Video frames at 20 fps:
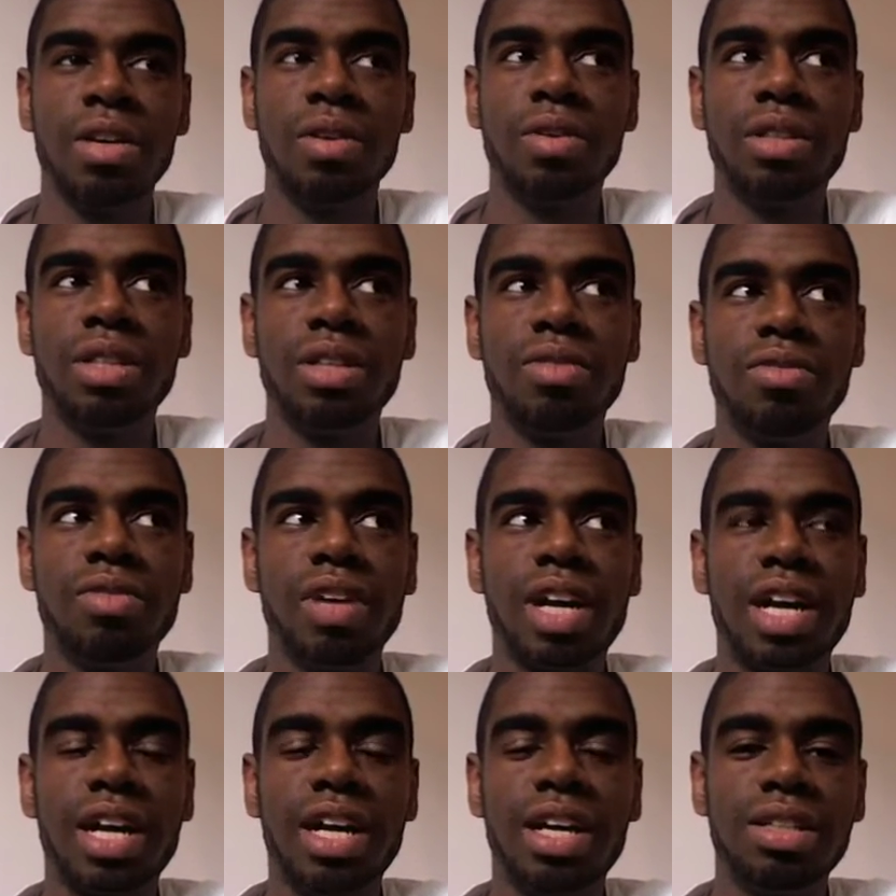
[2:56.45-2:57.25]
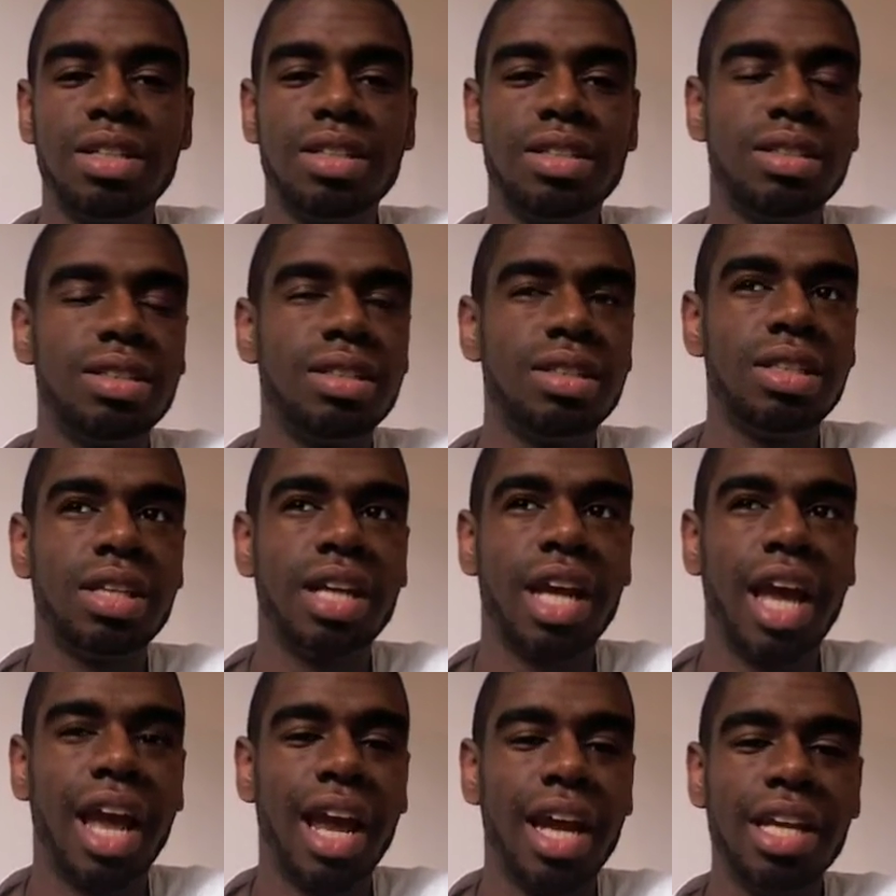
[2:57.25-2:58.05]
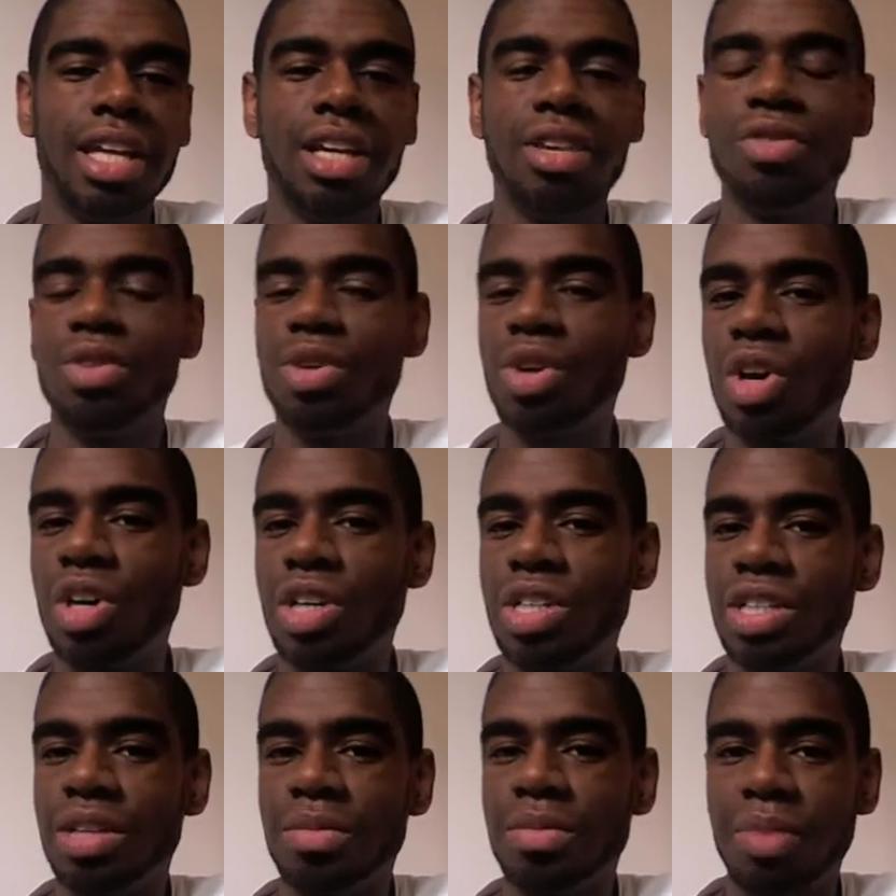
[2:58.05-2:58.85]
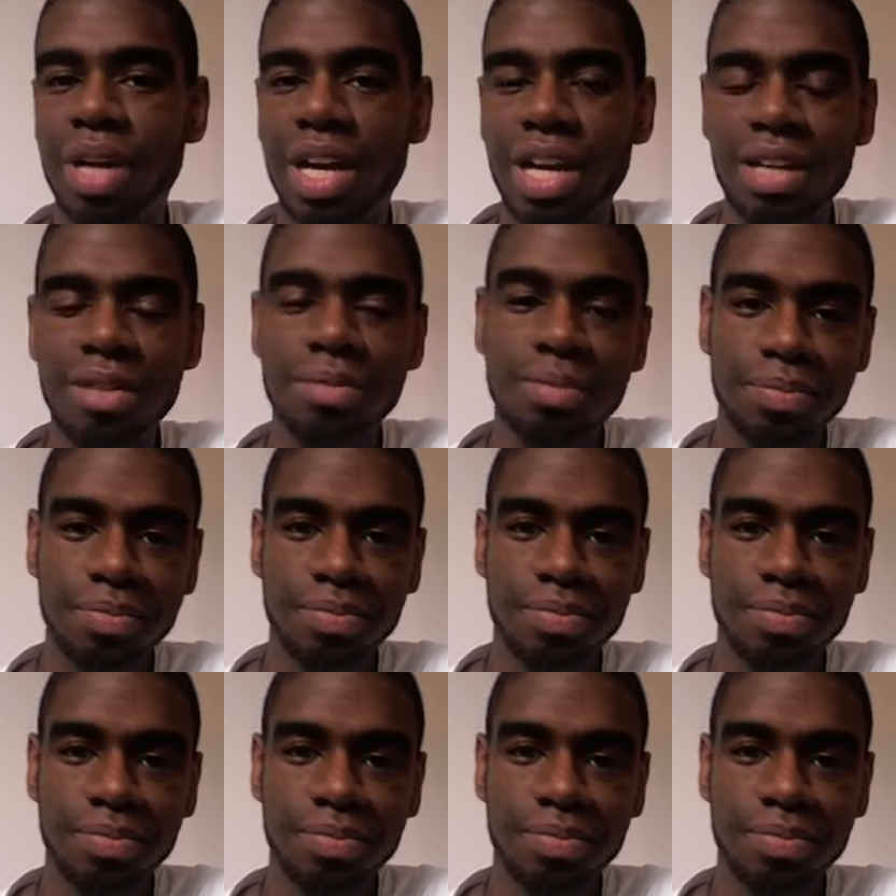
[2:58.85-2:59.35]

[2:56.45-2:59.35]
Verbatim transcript: Und da waren einige von euch dabei.